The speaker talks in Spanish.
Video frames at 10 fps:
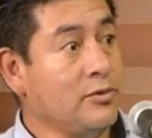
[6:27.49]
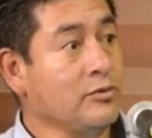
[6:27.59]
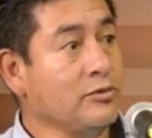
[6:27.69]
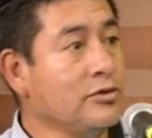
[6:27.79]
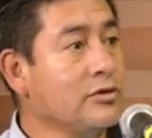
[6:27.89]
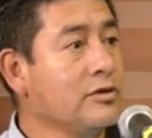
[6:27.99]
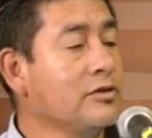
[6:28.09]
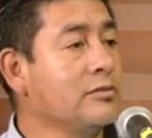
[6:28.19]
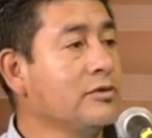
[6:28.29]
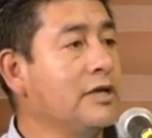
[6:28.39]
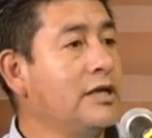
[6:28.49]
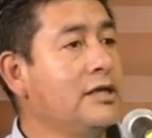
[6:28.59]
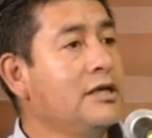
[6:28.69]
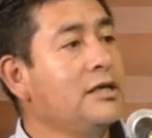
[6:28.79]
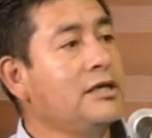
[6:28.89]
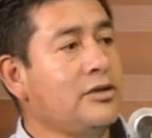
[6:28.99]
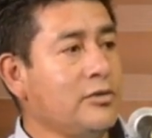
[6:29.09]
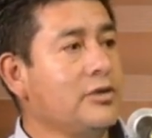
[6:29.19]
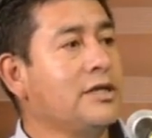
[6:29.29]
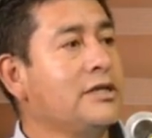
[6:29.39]
productor como tal
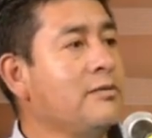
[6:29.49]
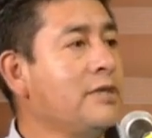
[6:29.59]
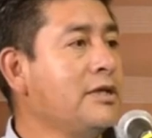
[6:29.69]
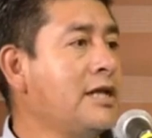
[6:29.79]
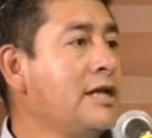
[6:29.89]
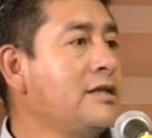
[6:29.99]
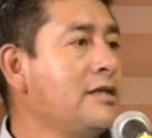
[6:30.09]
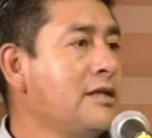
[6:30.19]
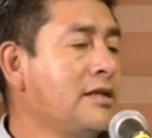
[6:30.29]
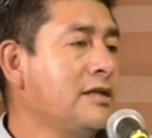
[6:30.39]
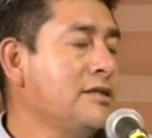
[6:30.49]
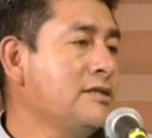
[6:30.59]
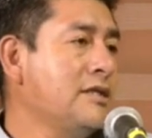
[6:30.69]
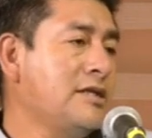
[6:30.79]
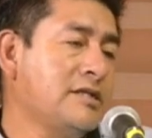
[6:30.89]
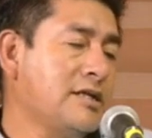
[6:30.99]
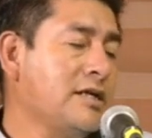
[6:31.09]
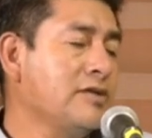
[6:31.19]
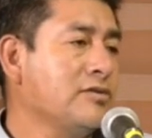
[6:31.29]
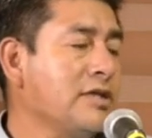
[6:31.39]
y obvio que también de la entidad, este, en
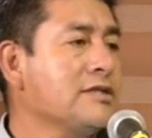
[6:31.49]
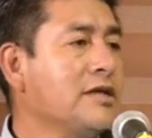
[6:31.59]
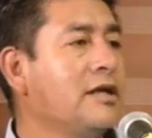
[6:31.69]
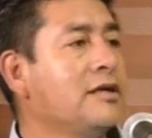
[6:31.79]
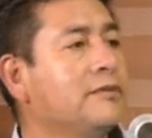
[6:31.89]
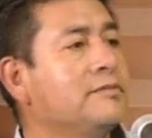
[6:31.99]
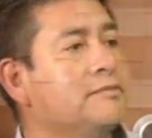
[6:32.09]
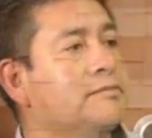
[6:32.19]
este caso Tlaxcala.